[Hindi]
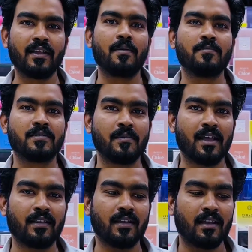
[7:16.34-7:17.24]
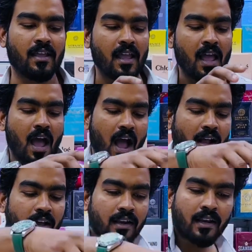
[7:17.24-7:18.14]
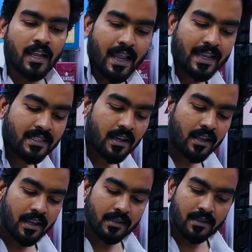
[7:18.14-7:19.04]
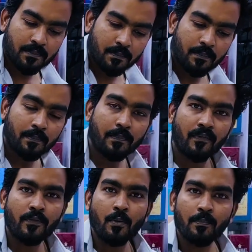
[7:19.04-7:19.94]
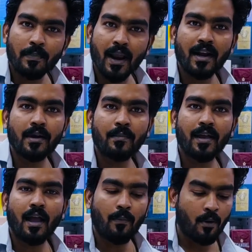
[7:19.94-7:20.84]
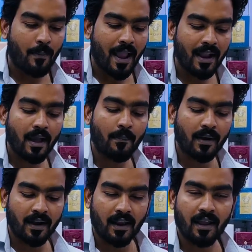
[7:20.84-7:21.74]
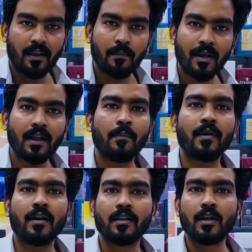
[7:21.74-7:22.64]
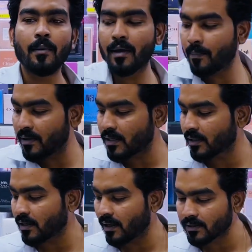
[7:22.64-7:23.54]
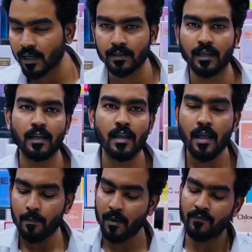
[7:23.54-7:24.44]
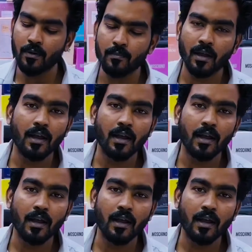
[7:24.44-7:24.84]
दरम ओके अगर ऐसा ये सब परफ्यूम ब्रांडेड में आपको महंगा पड़ रहा है हम्म। महंगा पड़ रहा है तो हमारे पास ऐसा होता है परफ्यूम